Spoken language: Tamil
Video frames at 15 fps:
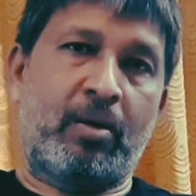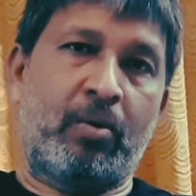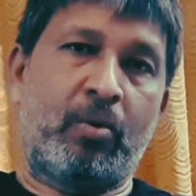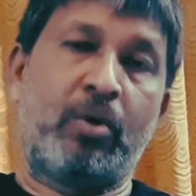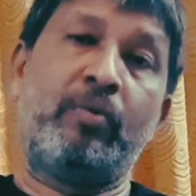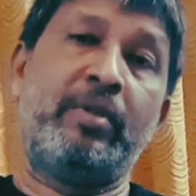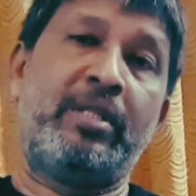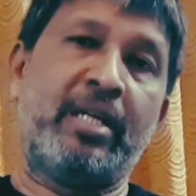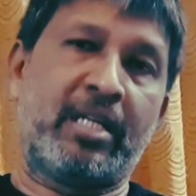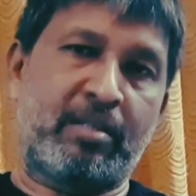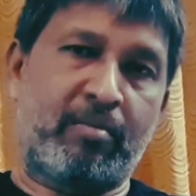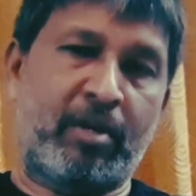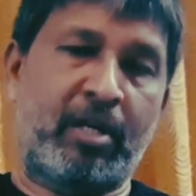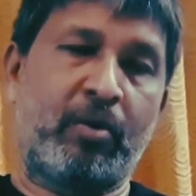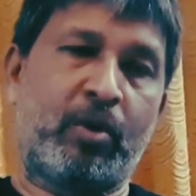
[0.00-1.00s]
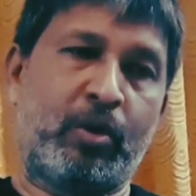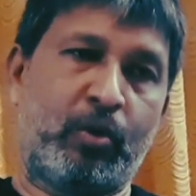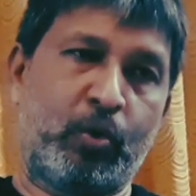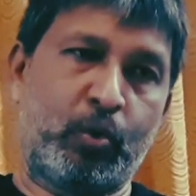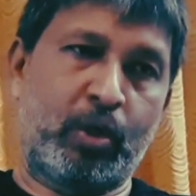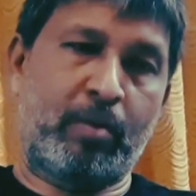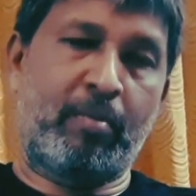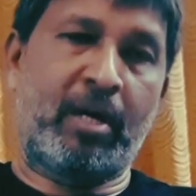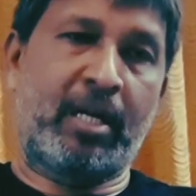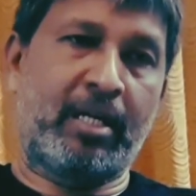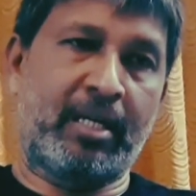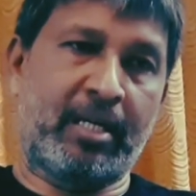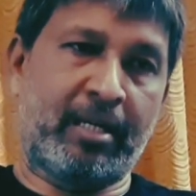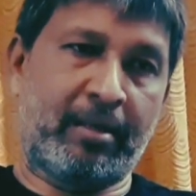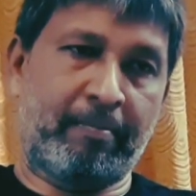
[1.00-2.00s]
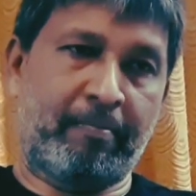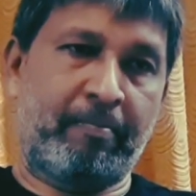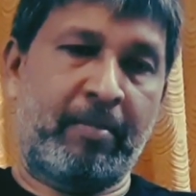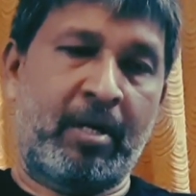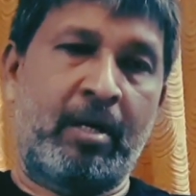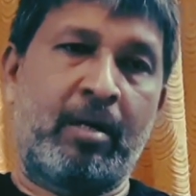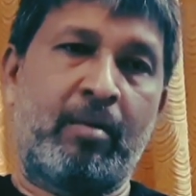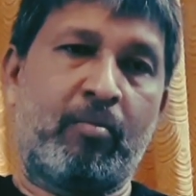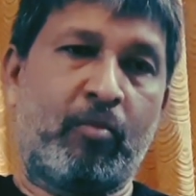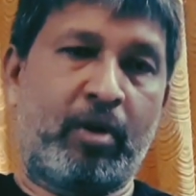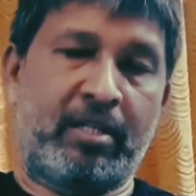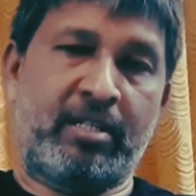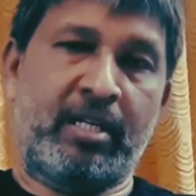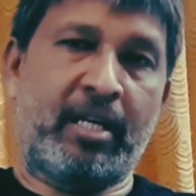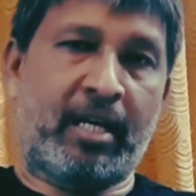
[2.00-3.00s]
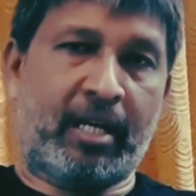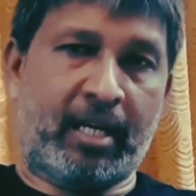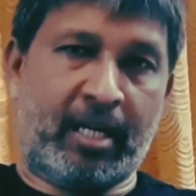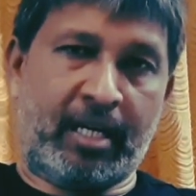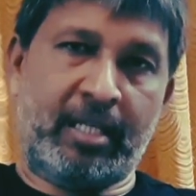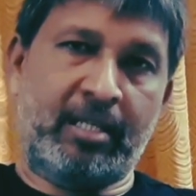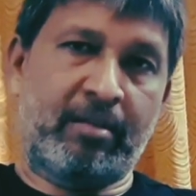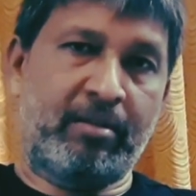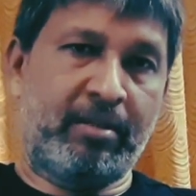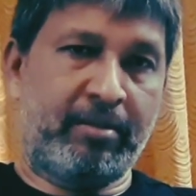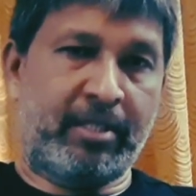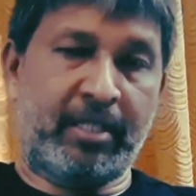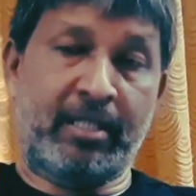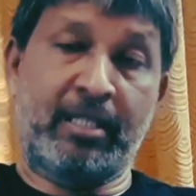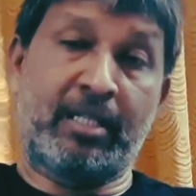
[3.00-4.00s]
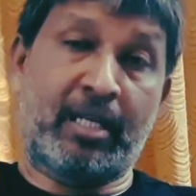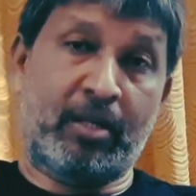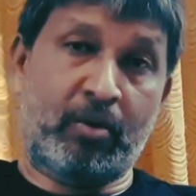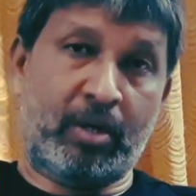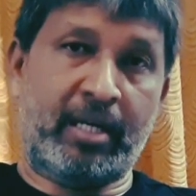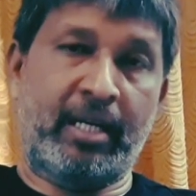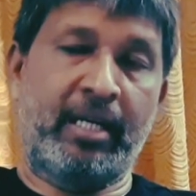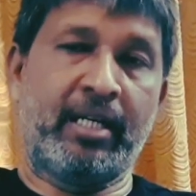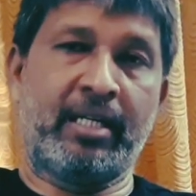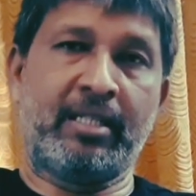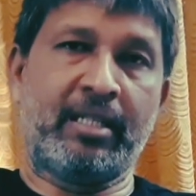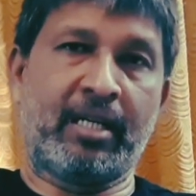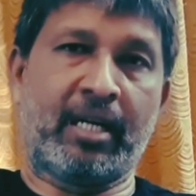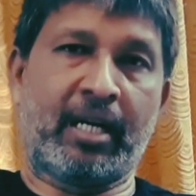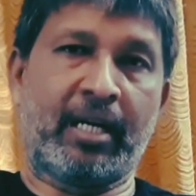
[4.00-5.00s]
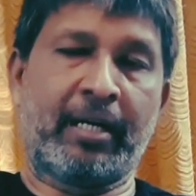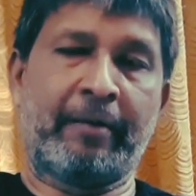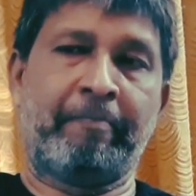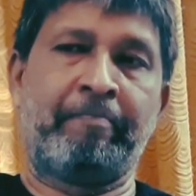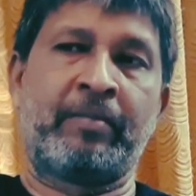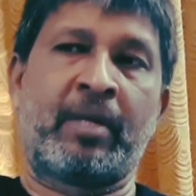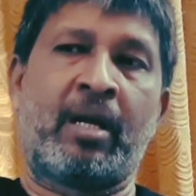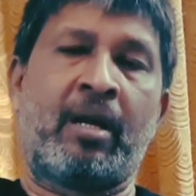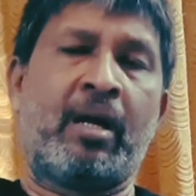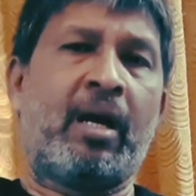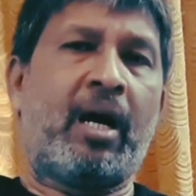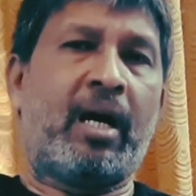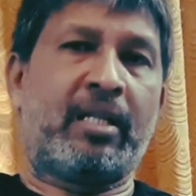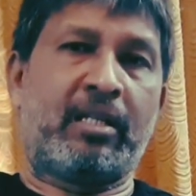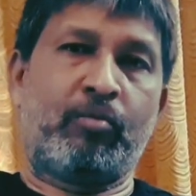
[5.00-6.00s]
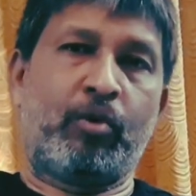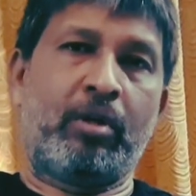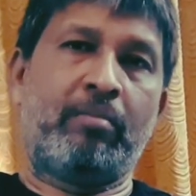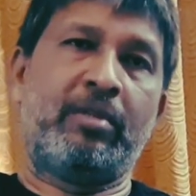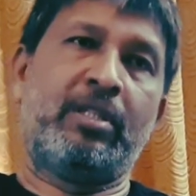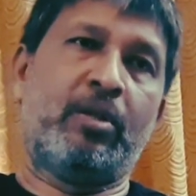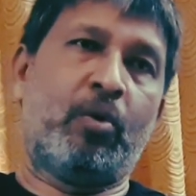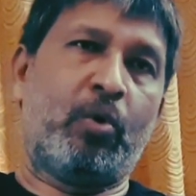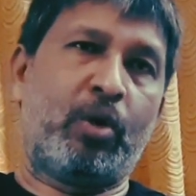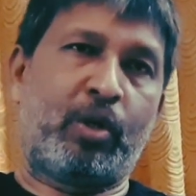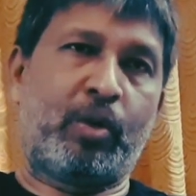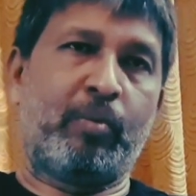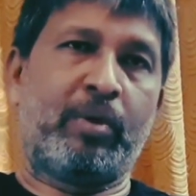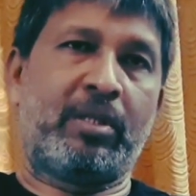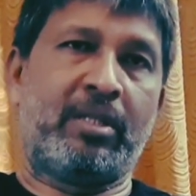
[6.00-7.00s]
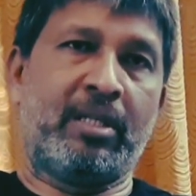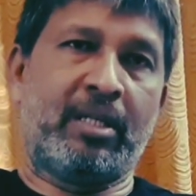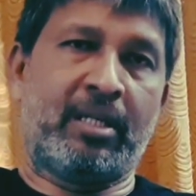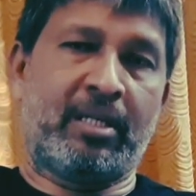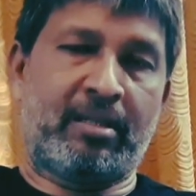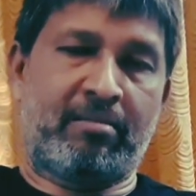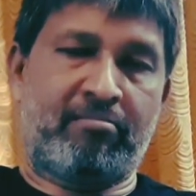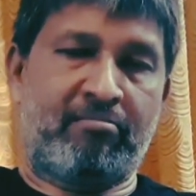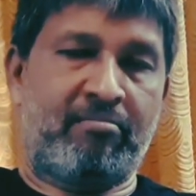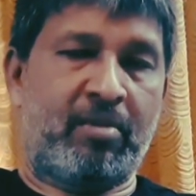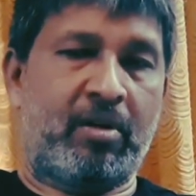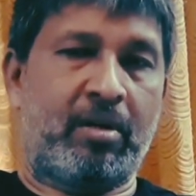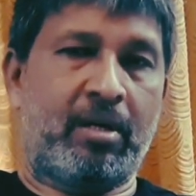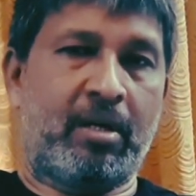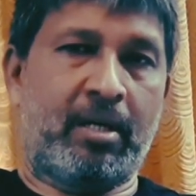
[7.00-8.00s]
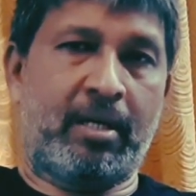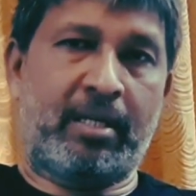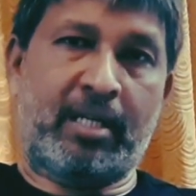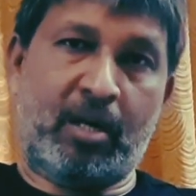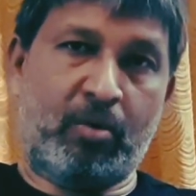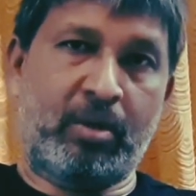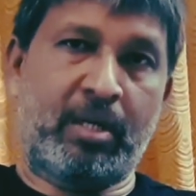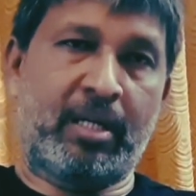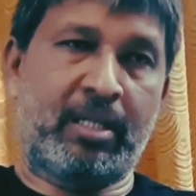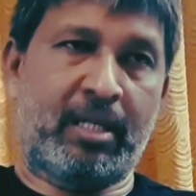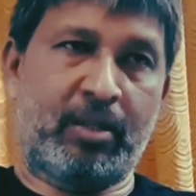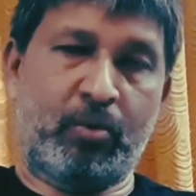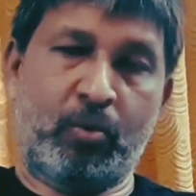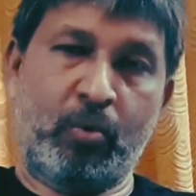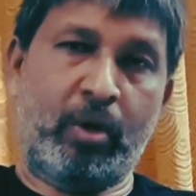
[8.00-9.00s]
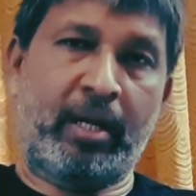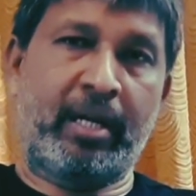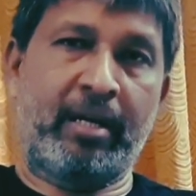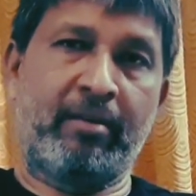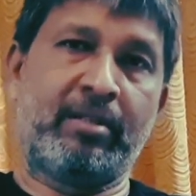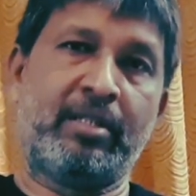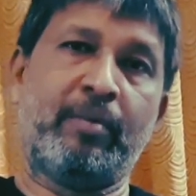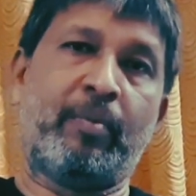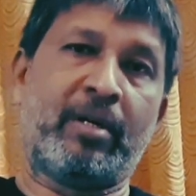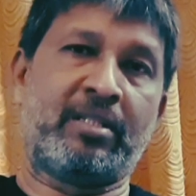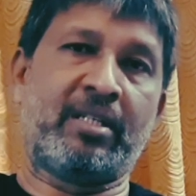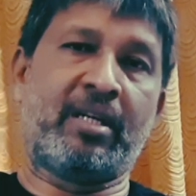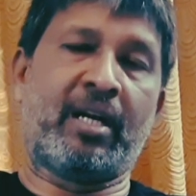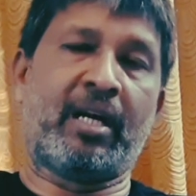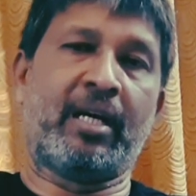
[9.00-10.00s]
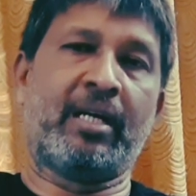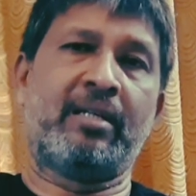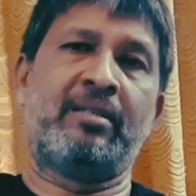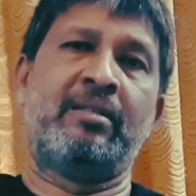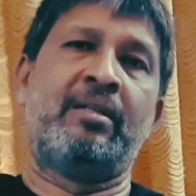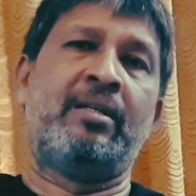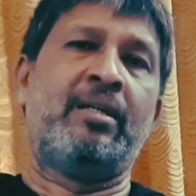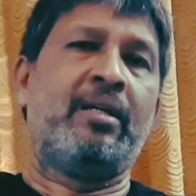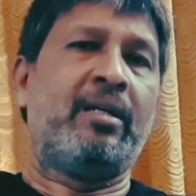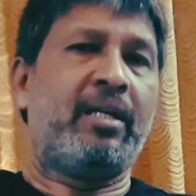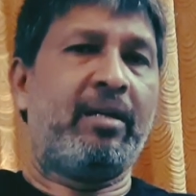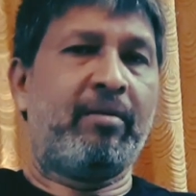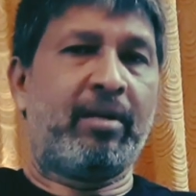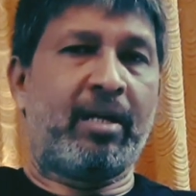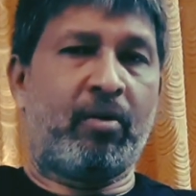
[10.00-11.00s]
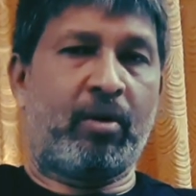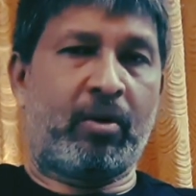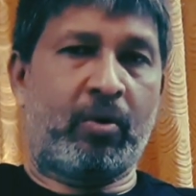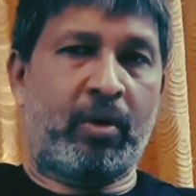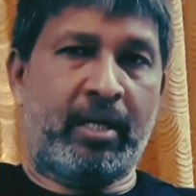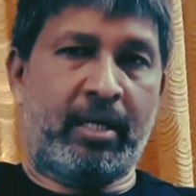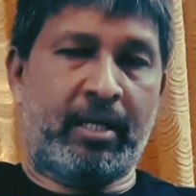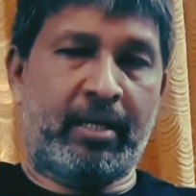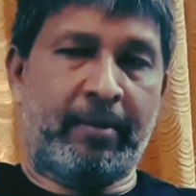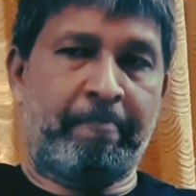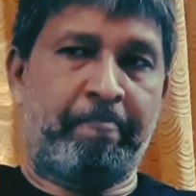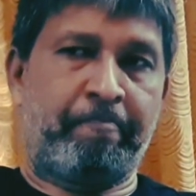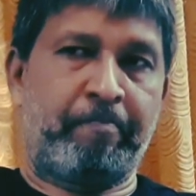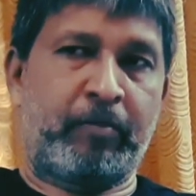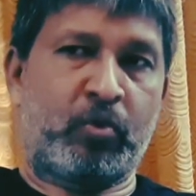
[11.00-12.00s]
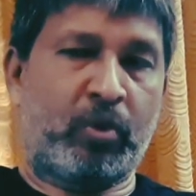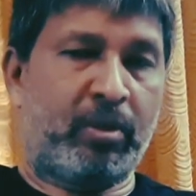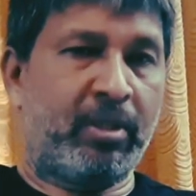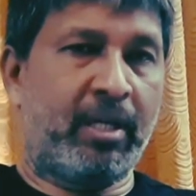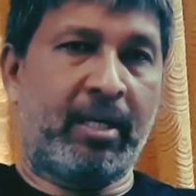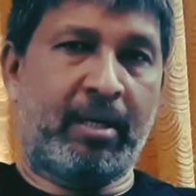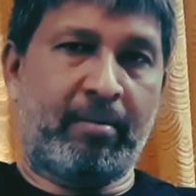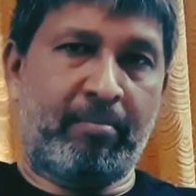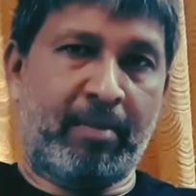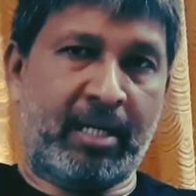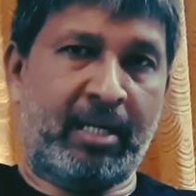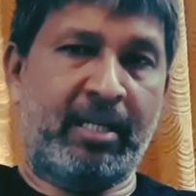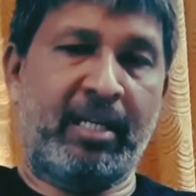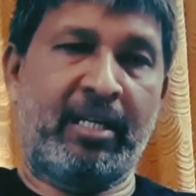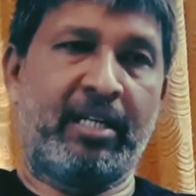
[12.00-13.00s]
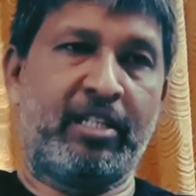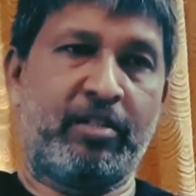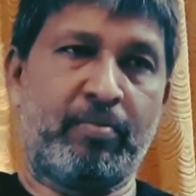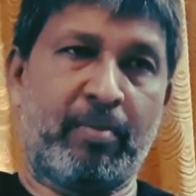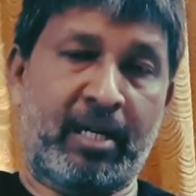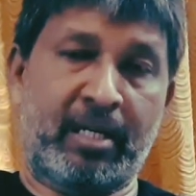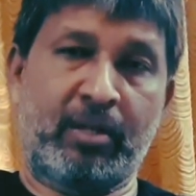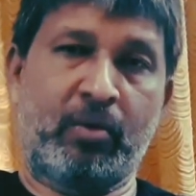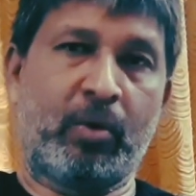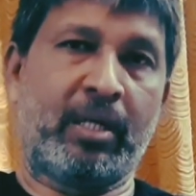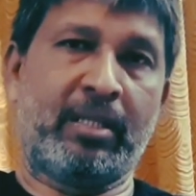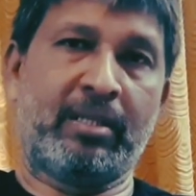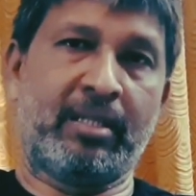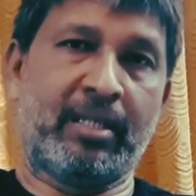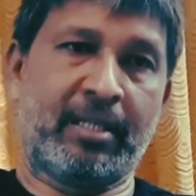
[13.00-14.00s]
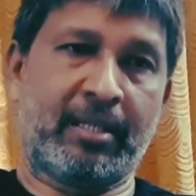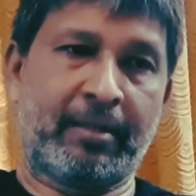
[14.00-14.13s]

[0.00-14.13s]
ஒரு வித்தியாசமான ஒரு நூதனமான முயற்சியில் இறங்குறாங்க அதாவது விஷயத்தை தன்னோட கையில் எடுத்துக்கிறாங்க அதன் மூலம் இந்த ஒட்டுமொத்த டவுன் அதாவது அந்த ஊரையே வந்து பகிச்சுக்கிறாங்க ஈவன் அவரோட சொந்த மகன் டீனேஜ் மகன் கூட இந்த